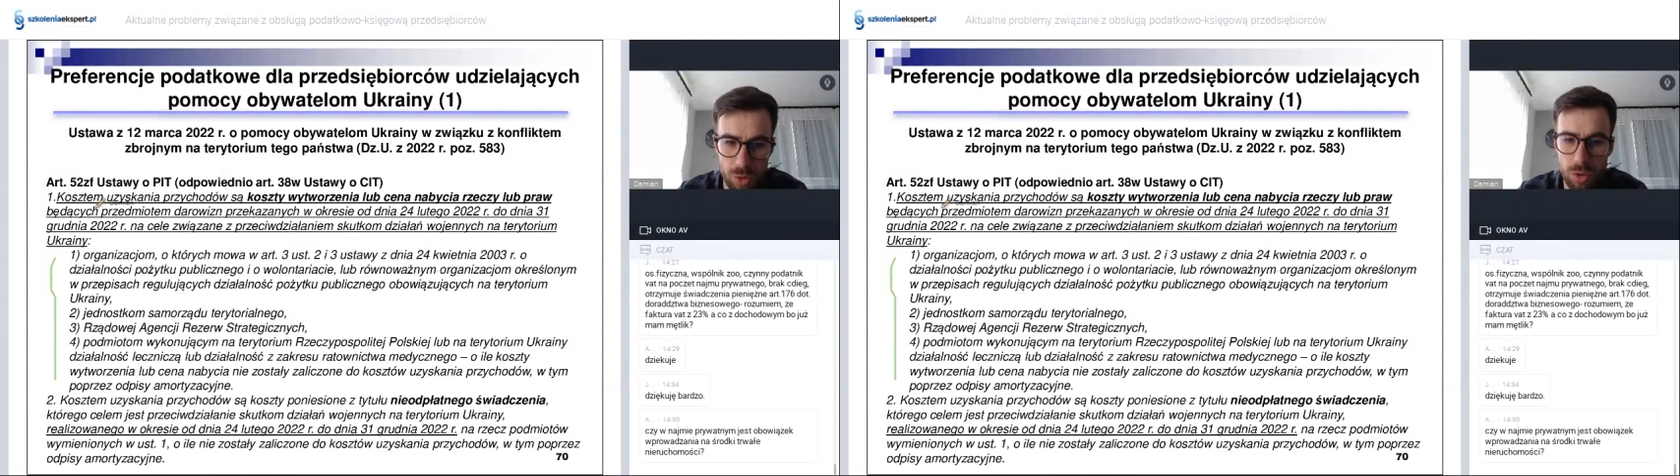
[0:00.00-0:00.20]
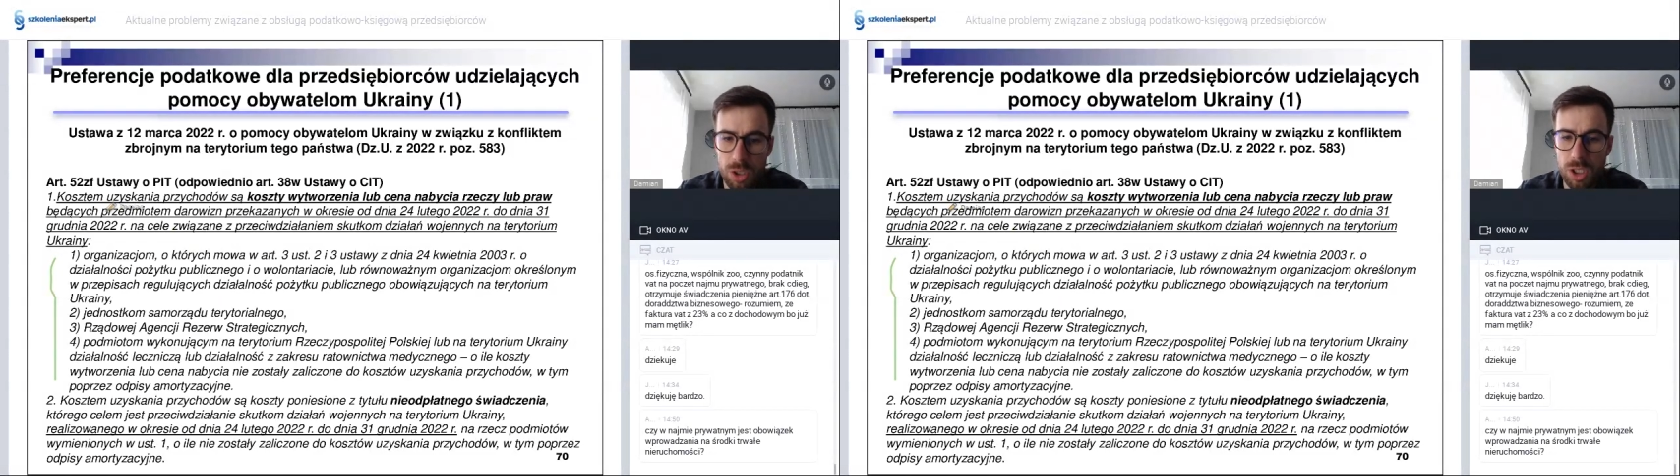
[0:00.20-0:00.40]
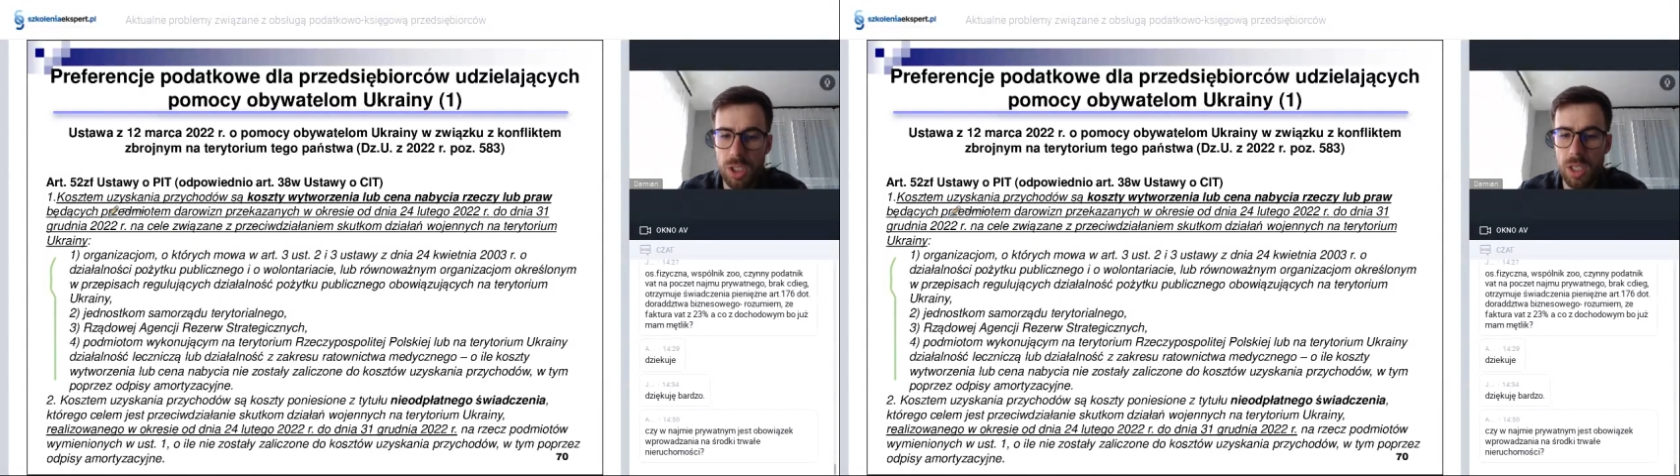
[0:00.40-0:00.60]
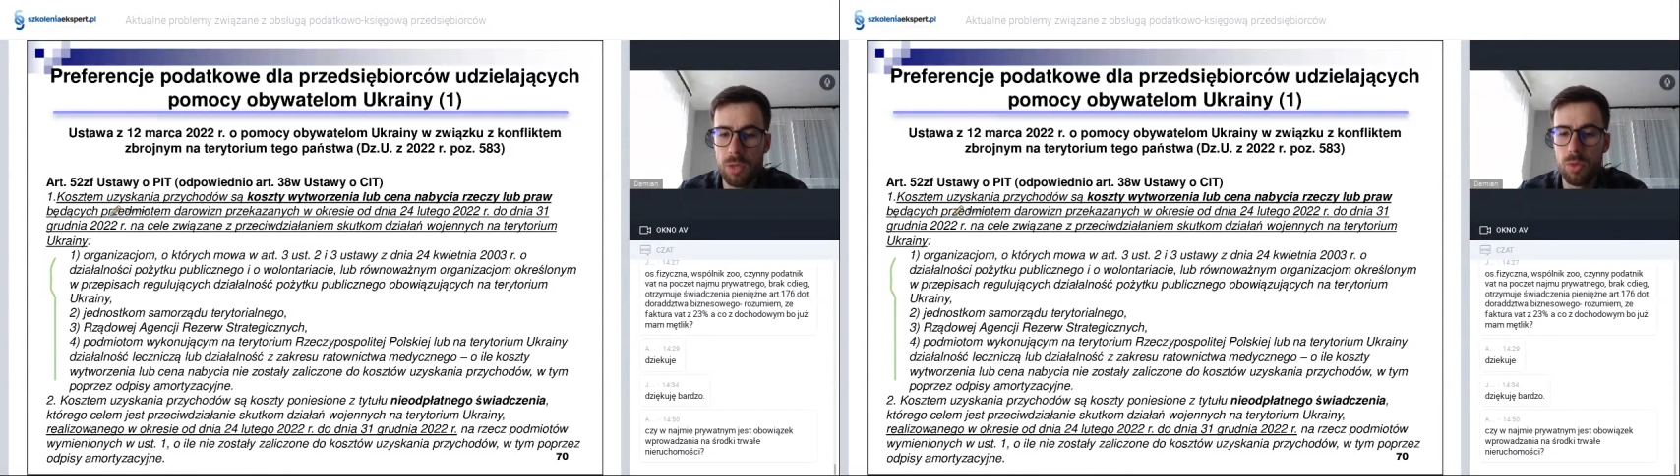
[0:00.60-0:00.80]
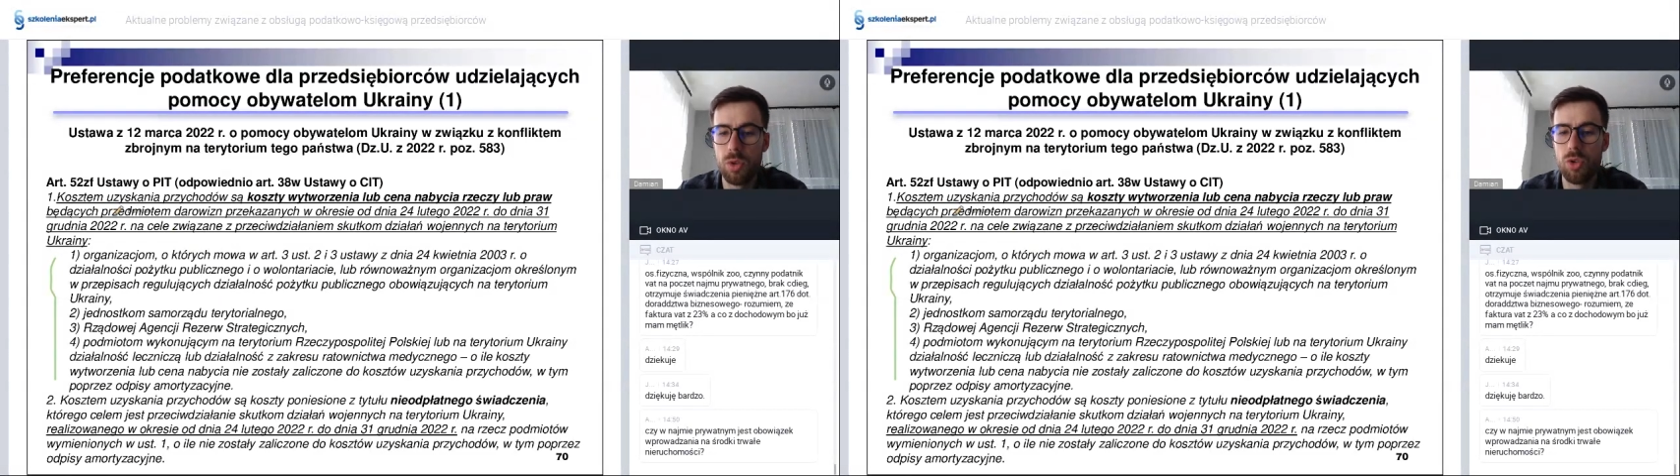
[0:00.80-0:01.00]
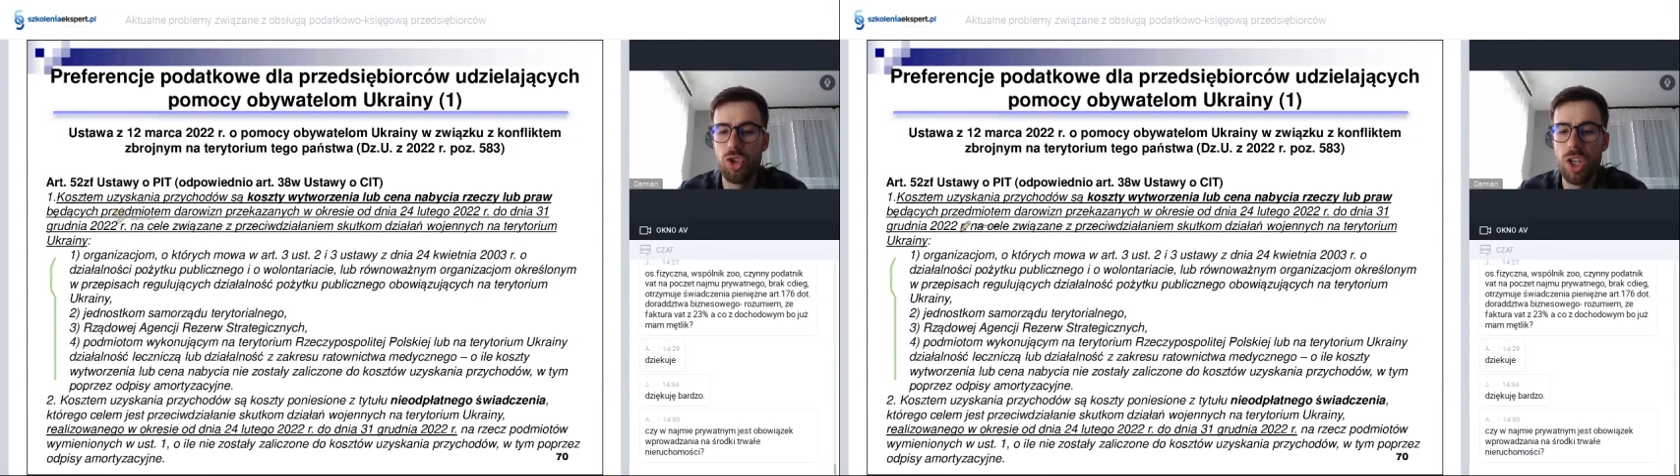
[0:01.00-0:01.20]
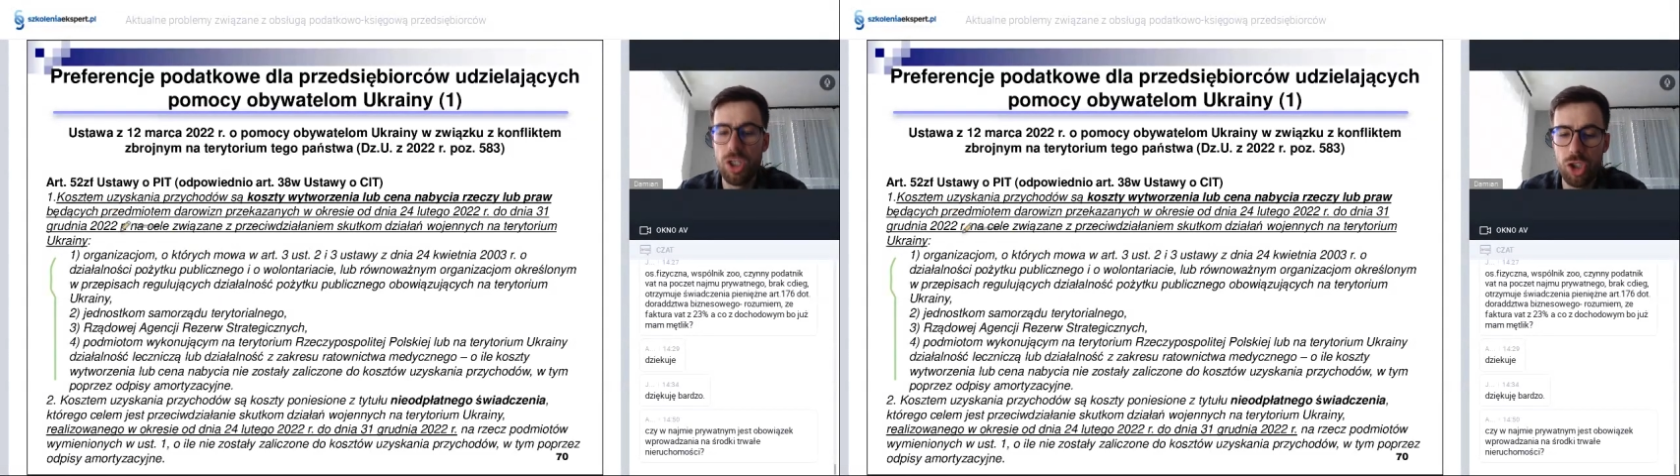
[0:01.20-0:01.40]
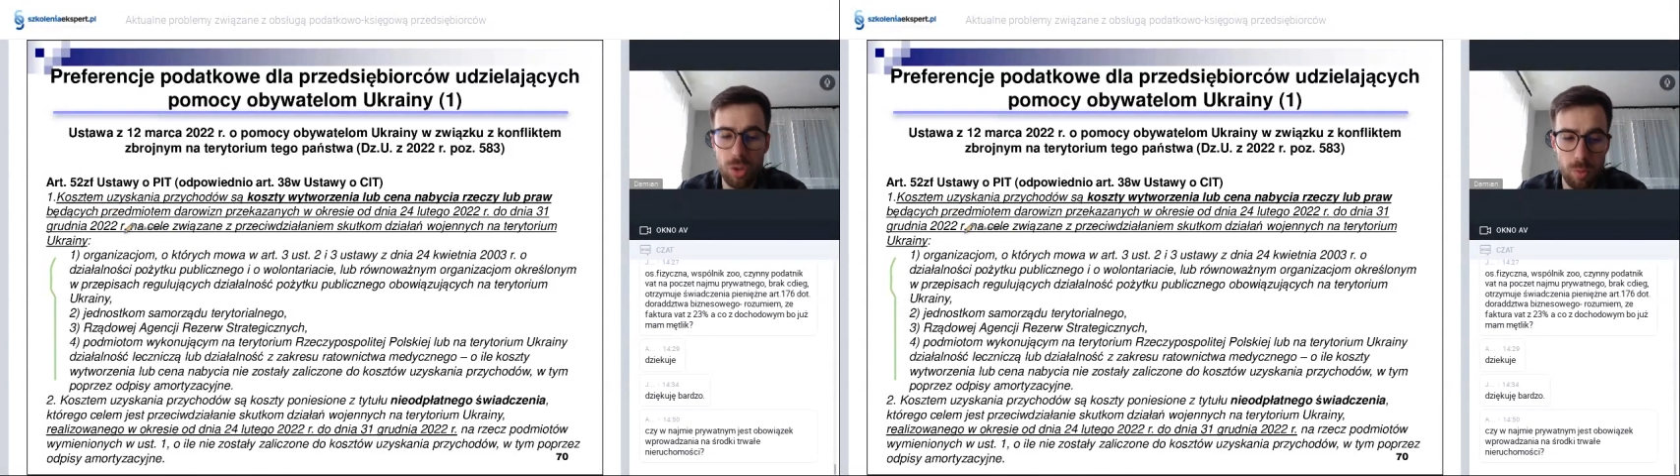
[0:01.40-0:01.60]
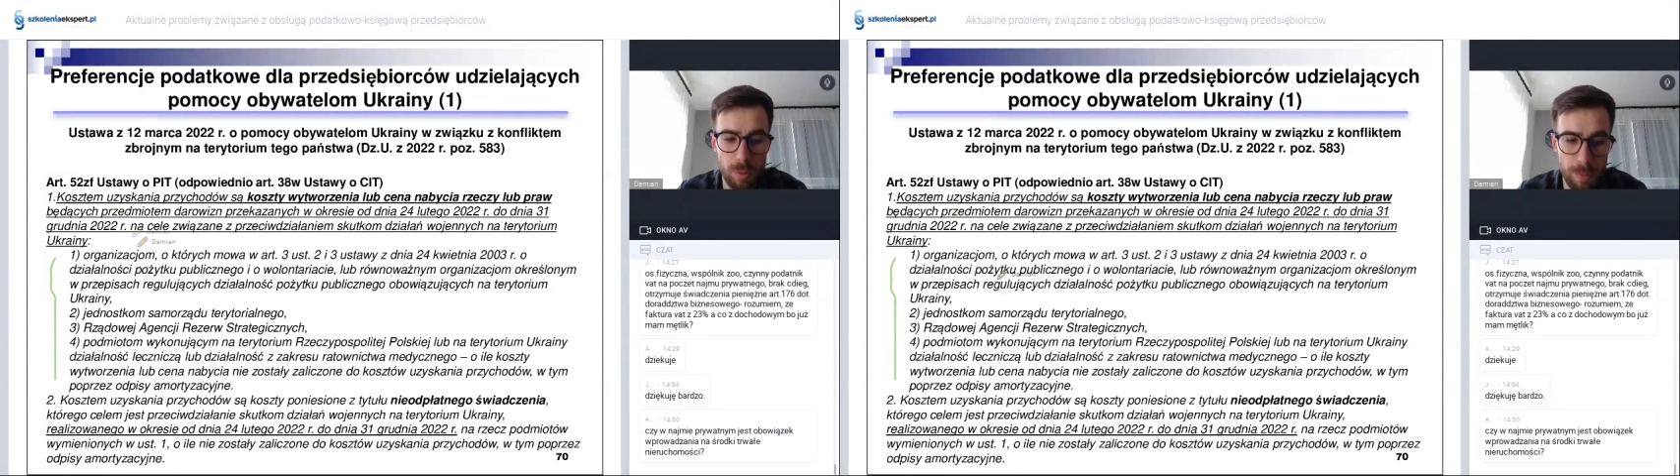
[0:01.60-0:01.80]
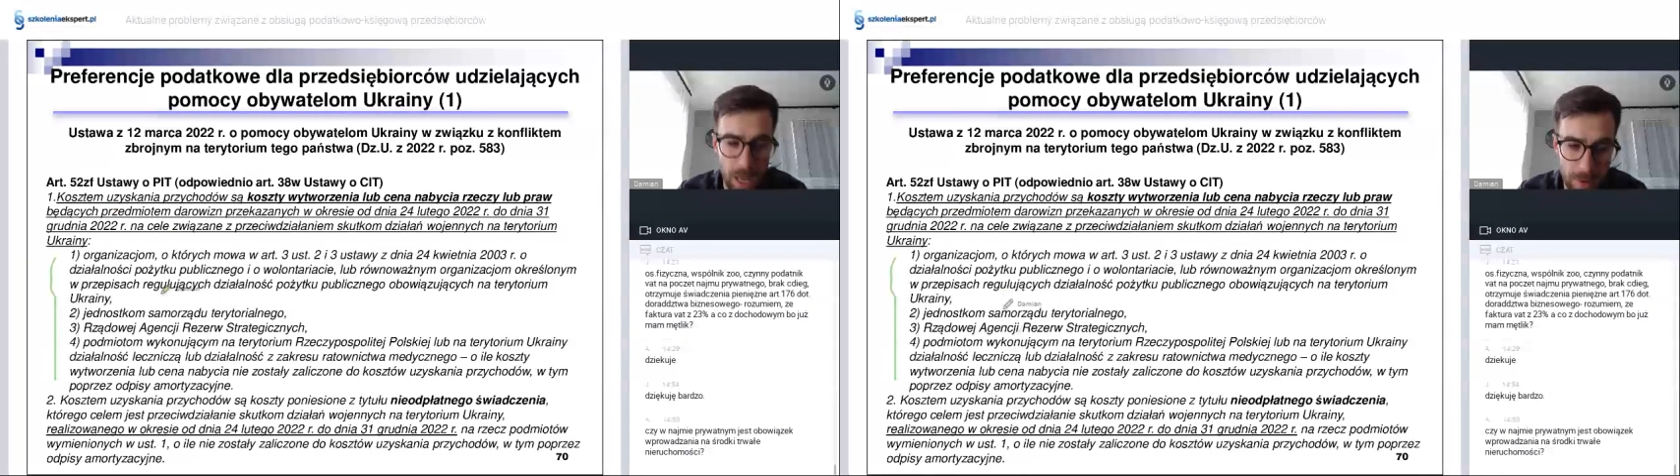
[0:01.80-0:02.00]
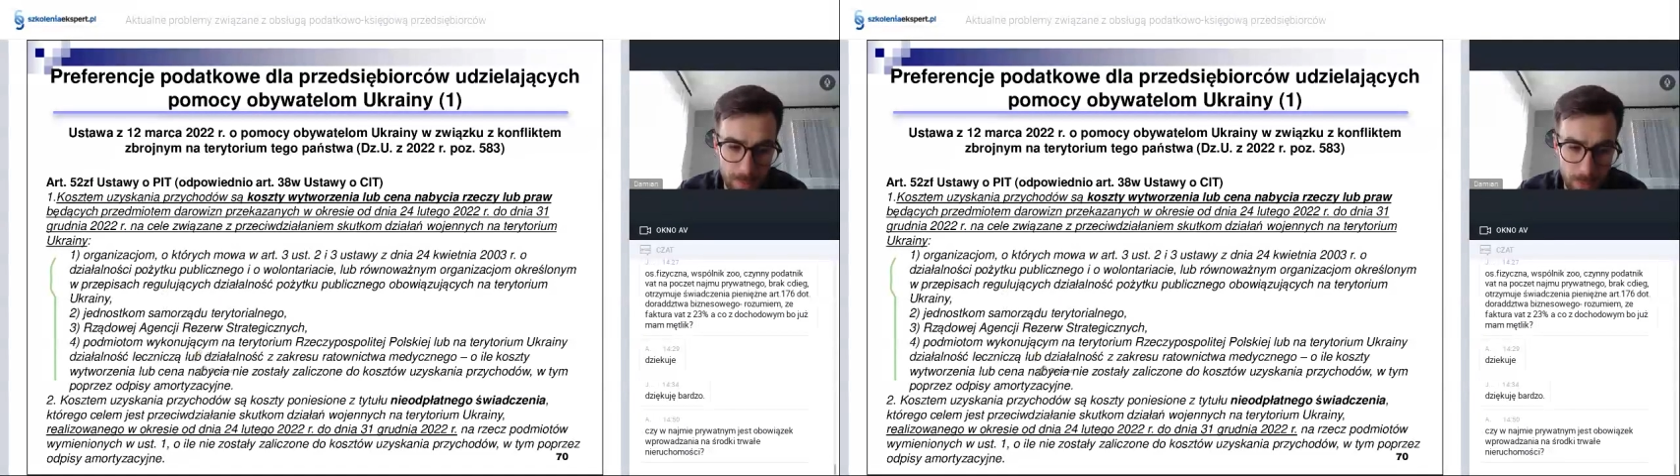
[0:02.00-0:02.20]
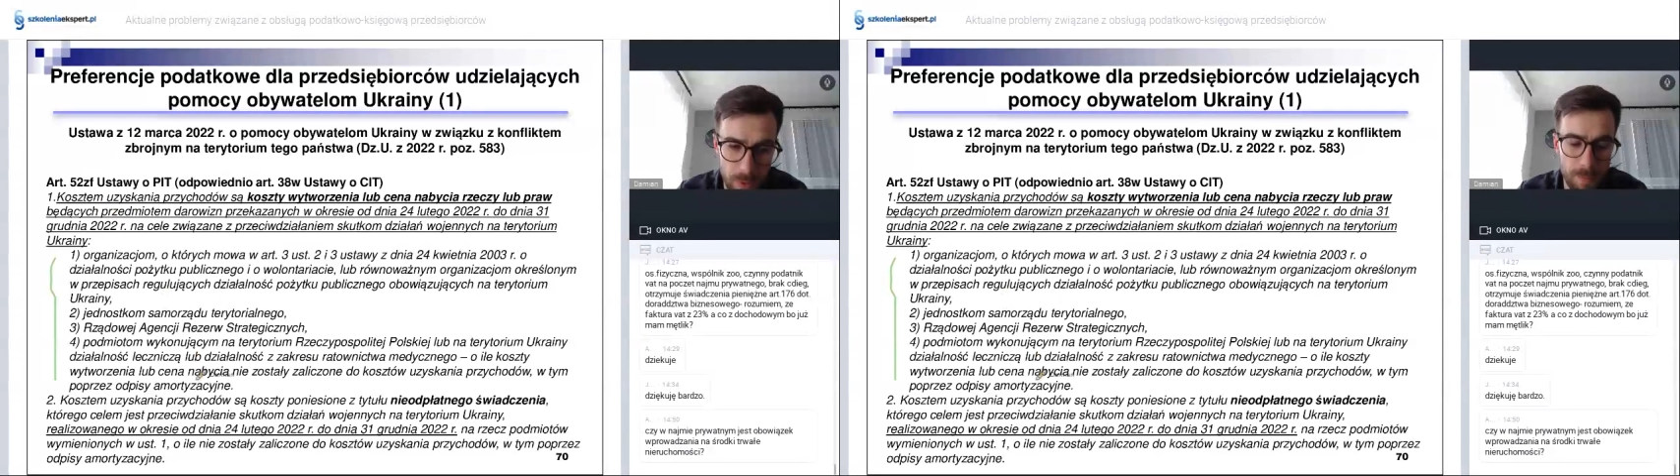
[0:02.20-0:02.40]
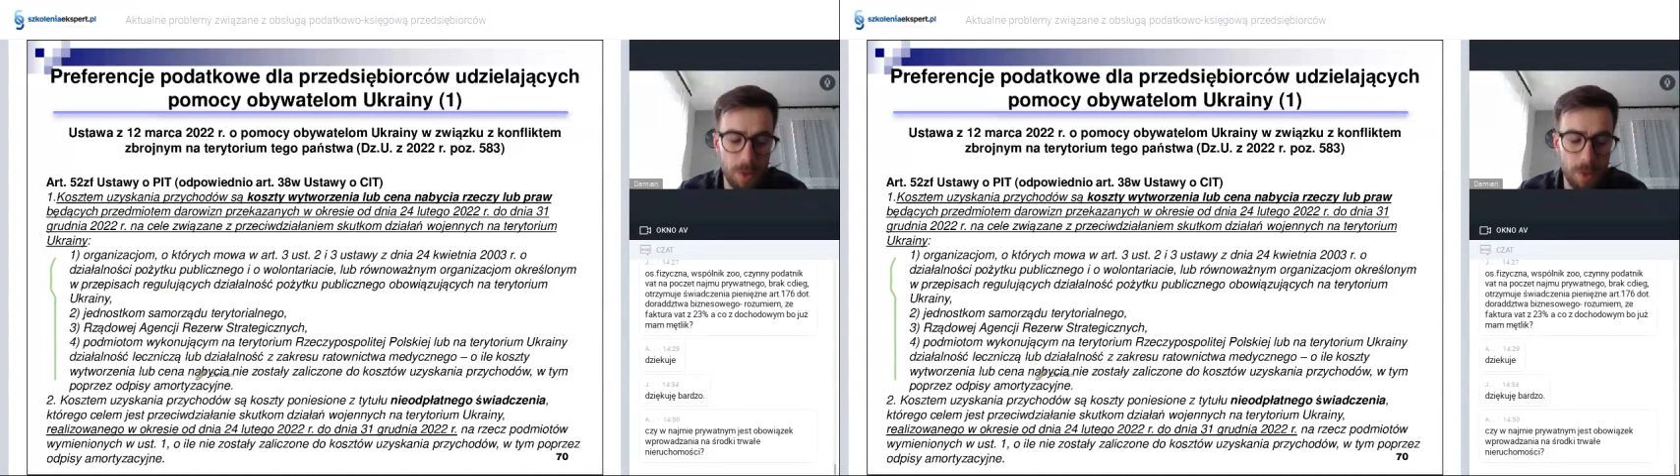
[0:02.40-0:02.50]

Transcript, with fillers: odnosi się do rzeczy lub praw,